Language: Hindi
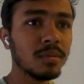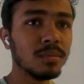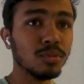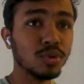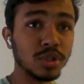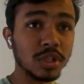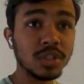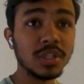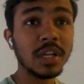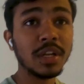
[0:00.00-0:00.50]

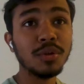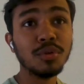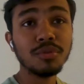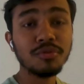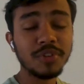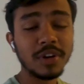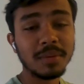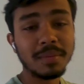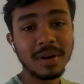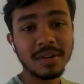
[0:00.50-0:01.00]
मुझे जेन्यून
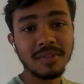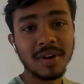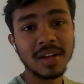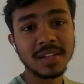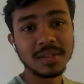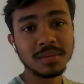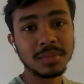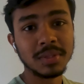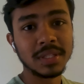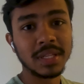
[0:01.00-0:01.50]
फीडबैक वहाँ
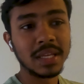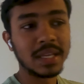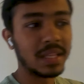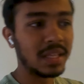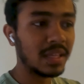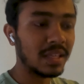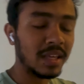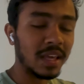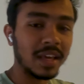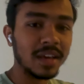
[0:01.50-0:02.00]
से मिलता है
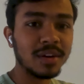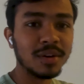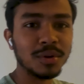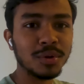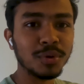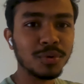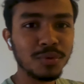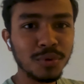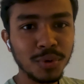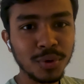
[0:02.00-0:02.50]
कि ये
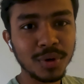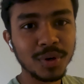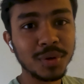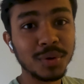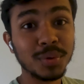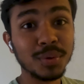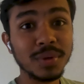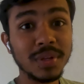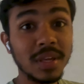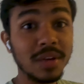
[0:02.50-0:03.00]
करो वो
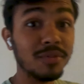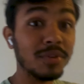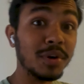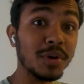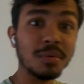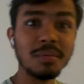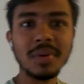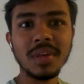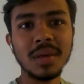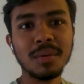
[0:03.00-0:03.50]
करो ये
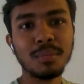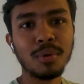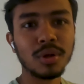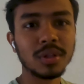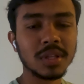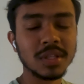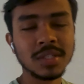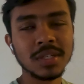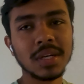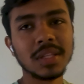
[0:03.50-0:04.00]
वीडियो में ये
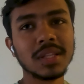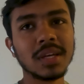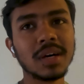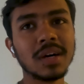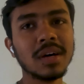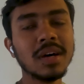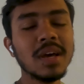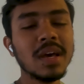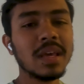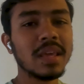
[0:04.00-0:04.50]
बहुत अच्छा
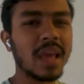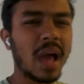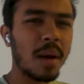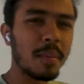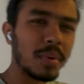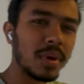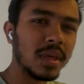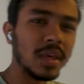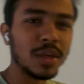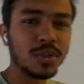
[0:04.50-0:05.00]
था यहाँ
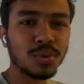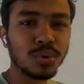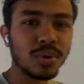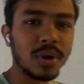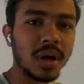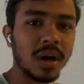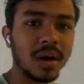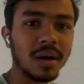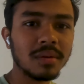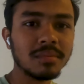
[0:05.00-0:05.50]
पे ये
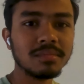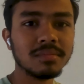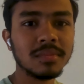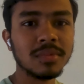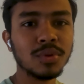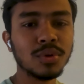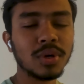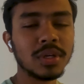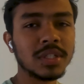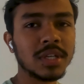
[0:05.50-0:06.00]
थोड़ा
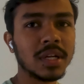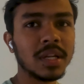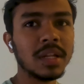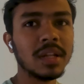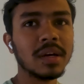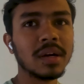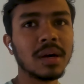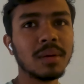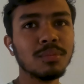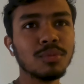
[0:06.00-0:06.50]
नो अच्छा नहीं
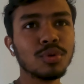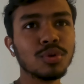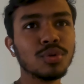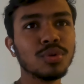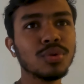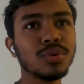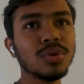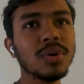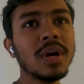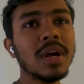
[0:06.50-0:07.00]
लगा हम लोग
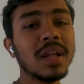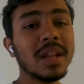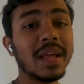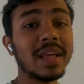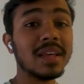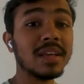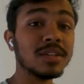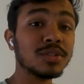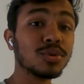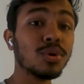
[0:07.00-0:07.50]
को
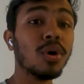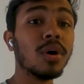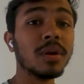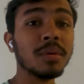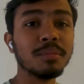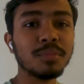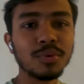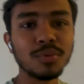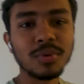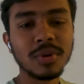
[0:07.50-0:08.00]
लाइक इसको और
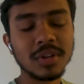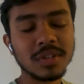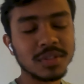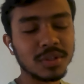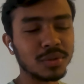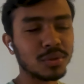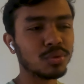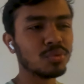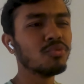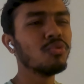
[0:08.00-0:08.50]
इम्प्रूव कर
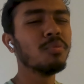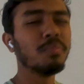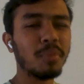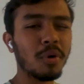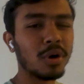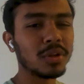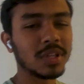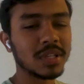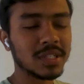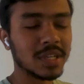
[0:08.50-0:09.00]
सकते तो वो
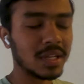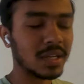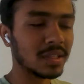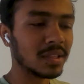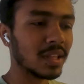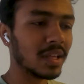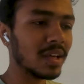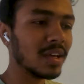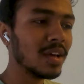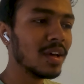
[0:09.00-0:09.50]
बहुत अच्छा
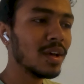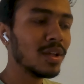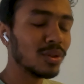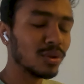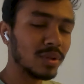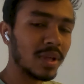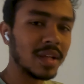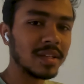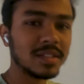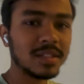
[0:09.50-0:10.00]
लगता है
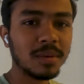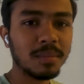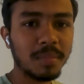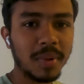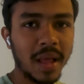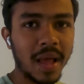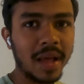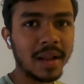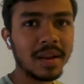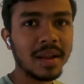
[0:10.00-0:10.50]
तो दैट्स द
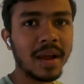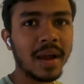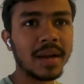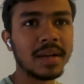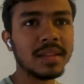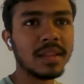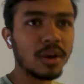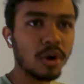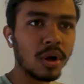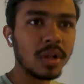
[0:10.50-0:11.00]
प्लान
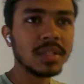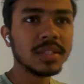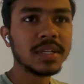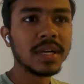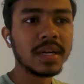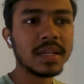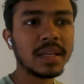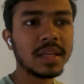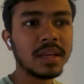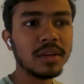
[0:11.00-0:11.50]
एंड दे ऑल
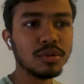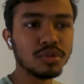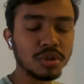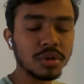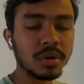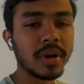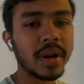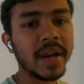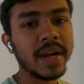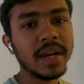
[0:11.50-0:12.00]
सेट कि यू
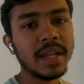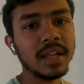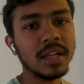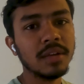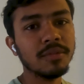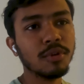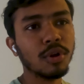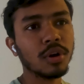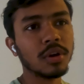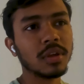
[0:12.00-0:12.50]
शुड ट्राई
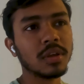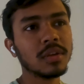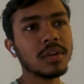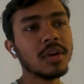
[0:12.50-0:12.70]
डेली ब्लॉगिंग